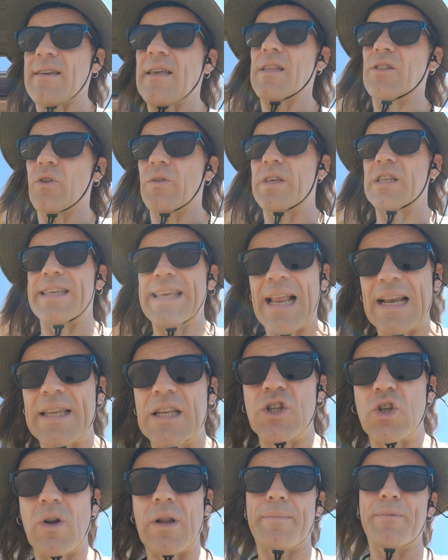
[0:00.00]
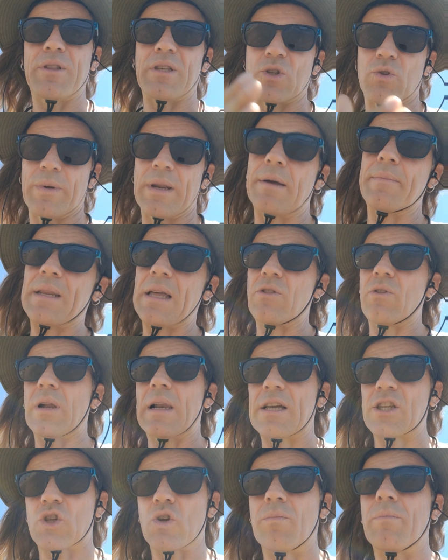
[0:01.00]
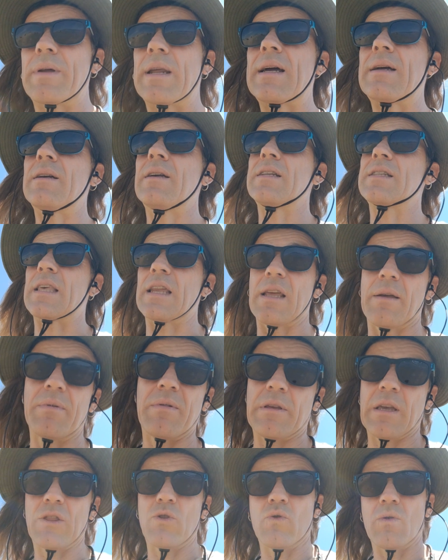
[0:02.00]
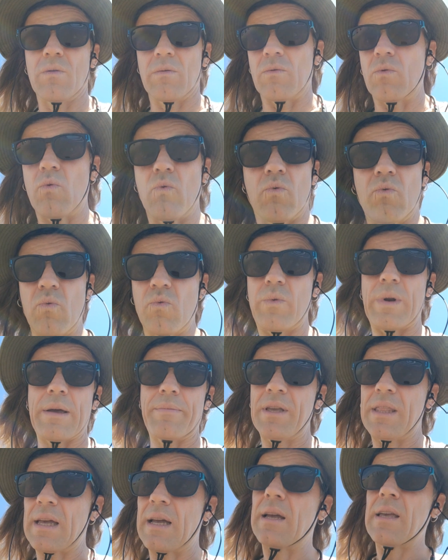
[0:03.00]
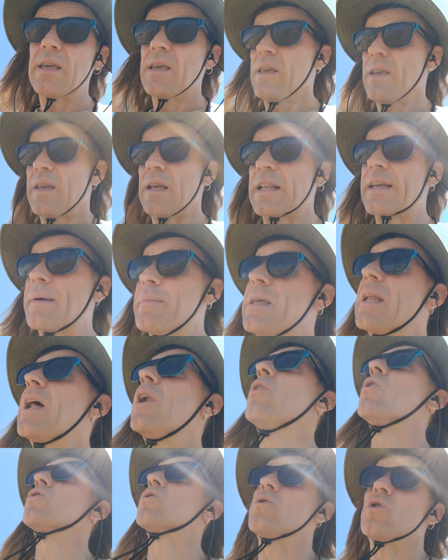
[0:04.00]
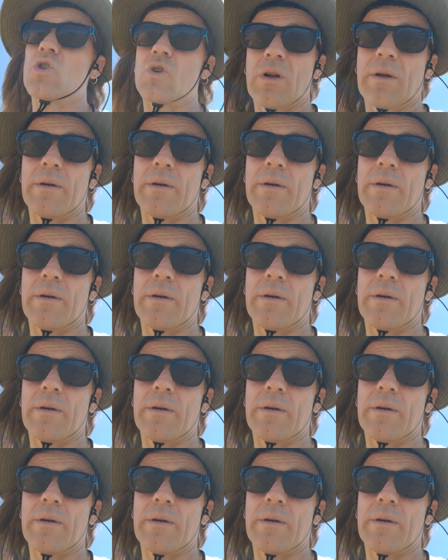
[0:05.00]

Entonces, si alguien solamente estuviera mirando a la sombra, estaría viviendo una vida, y el que mira al otro